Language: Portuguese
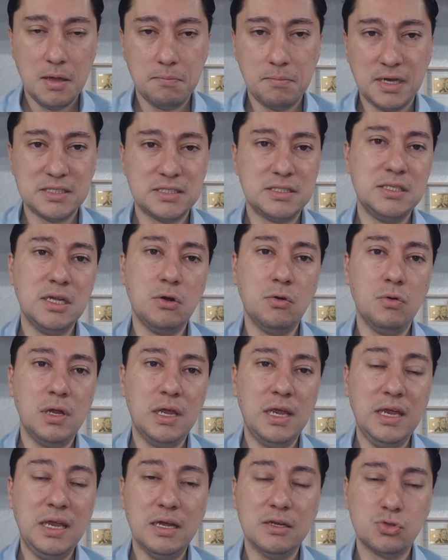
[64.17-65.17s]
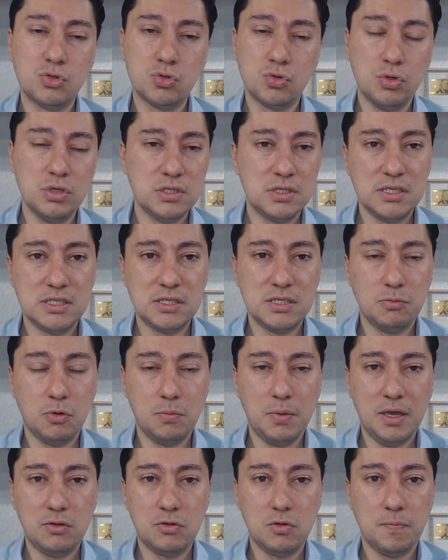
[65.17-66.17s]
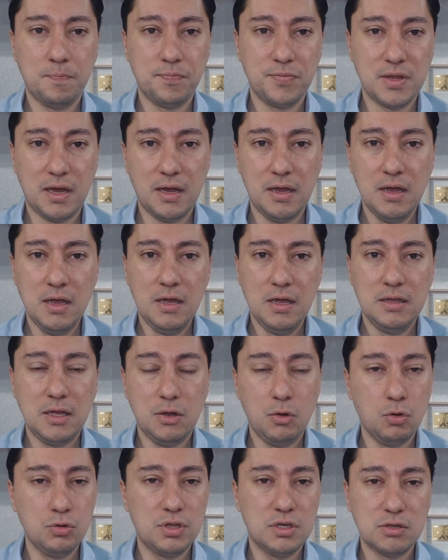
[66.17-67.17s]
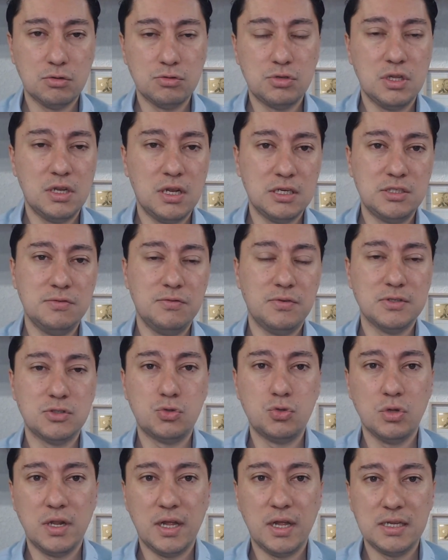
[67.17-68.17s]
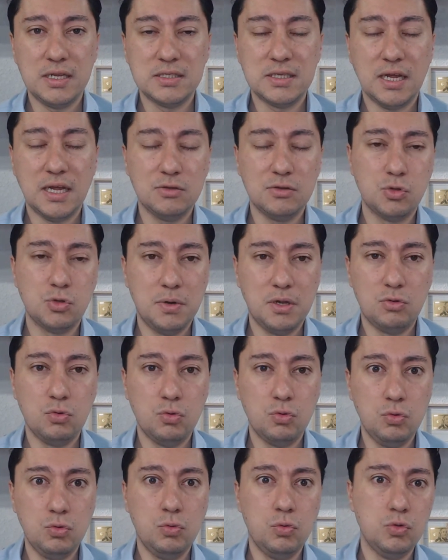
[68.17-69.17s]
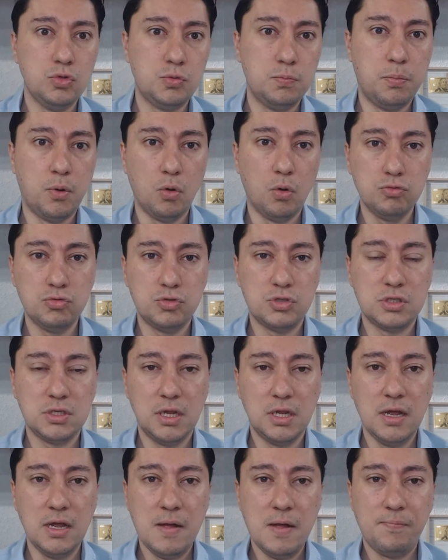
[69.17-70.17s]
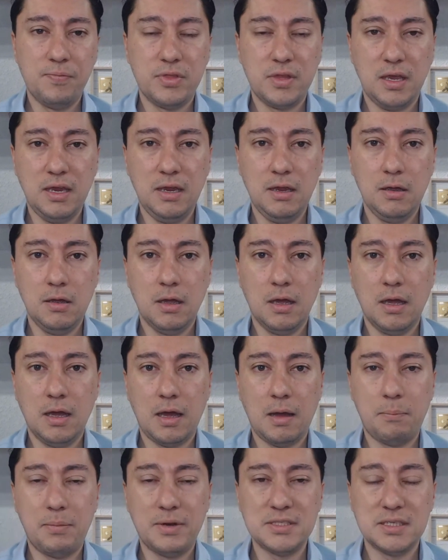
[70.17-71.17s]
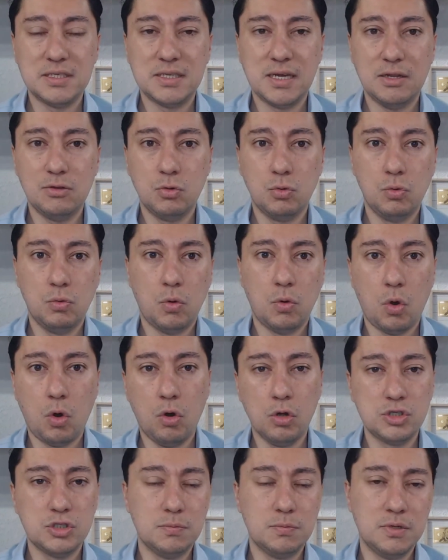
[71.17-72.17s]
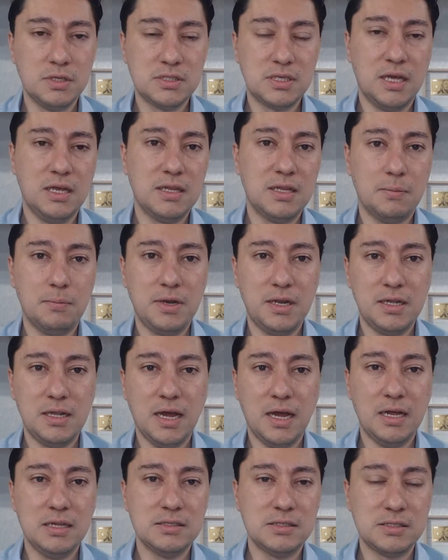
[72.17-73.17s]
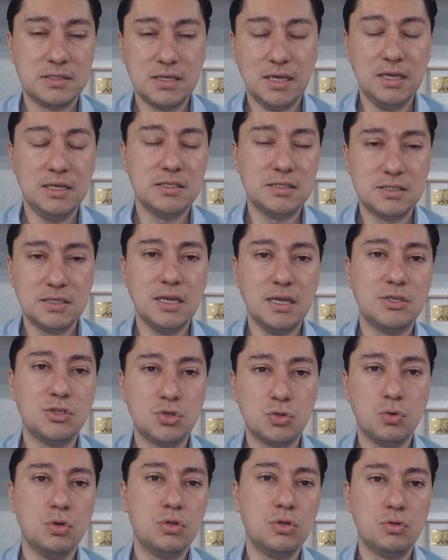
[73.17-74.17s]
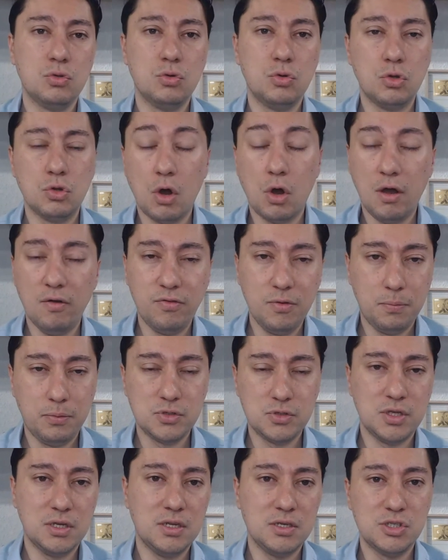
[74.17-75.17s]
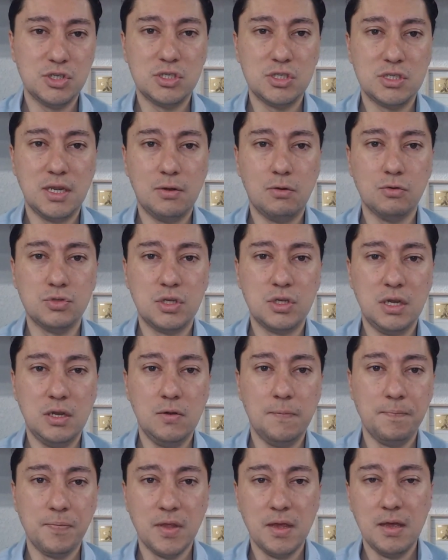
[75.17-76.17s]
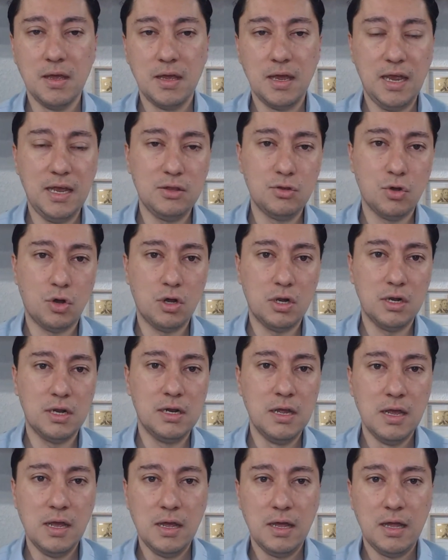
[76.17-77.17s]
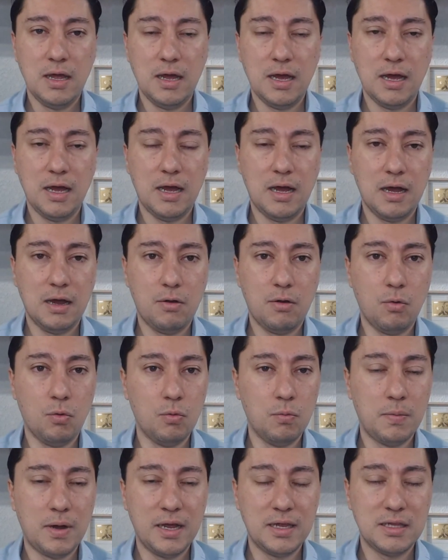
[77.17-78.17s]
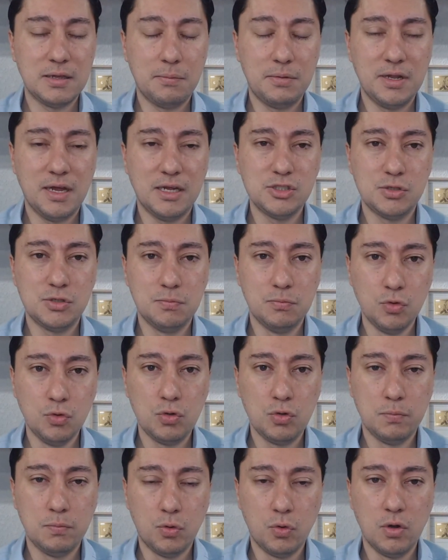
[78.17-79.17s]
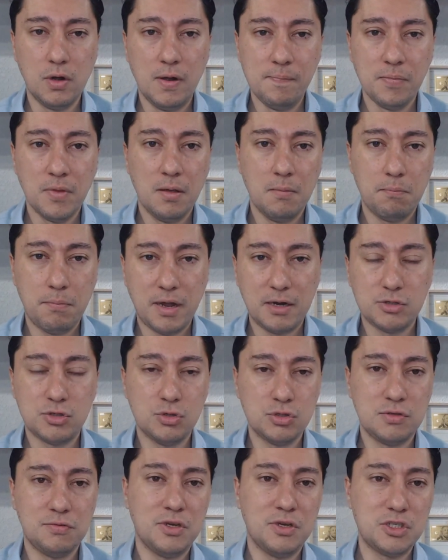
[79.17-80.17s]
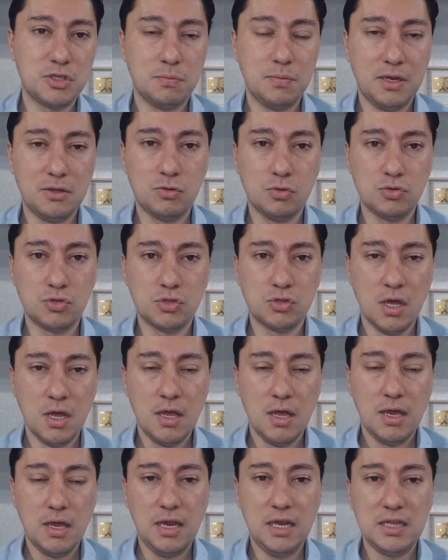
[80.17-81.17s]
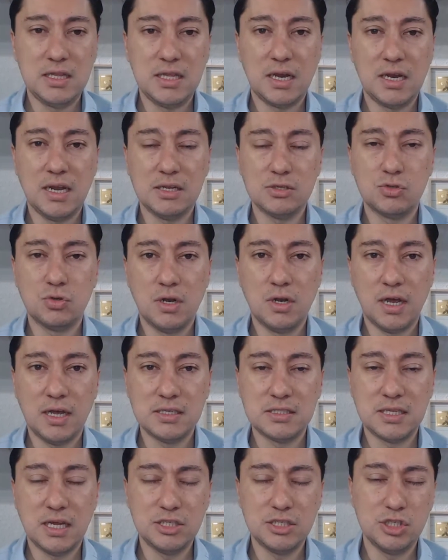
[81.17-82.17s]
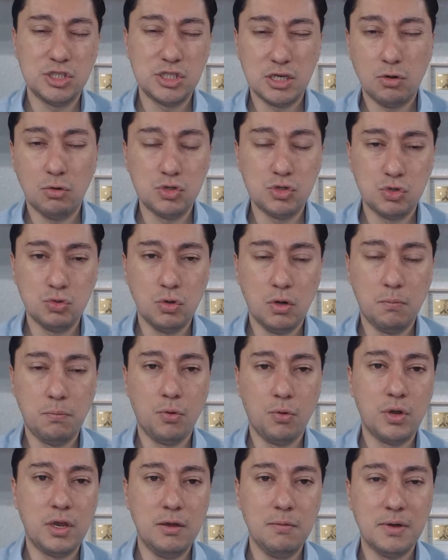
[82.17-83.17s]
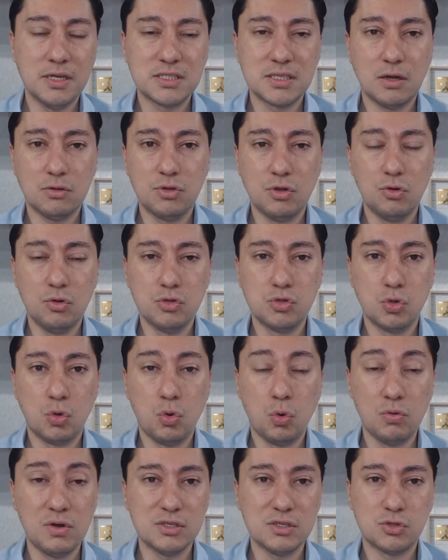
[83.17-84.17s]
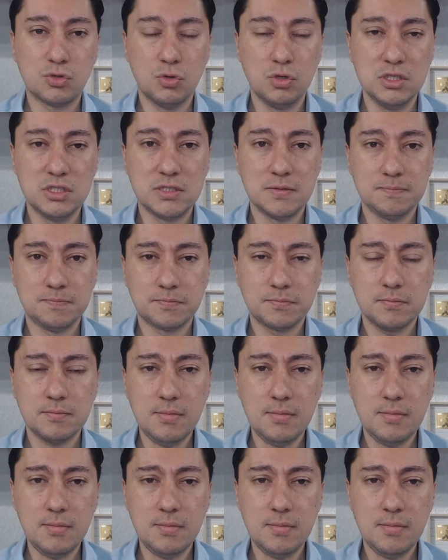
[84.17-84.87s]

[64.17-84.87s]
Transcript: mas não em ações nesse momento, tá? Tem outras alternativas dolarizadas, sobretudo os bons, né? Tem uh, apresentado ótimas rentabilidades, 6, 7, 8, 9% a gente tem conseguido em dólar, uh, com uma rentabilidade muito boa para seus investimentos internacionais, tá? A gente continua um pouquinho mais cauteloso com ações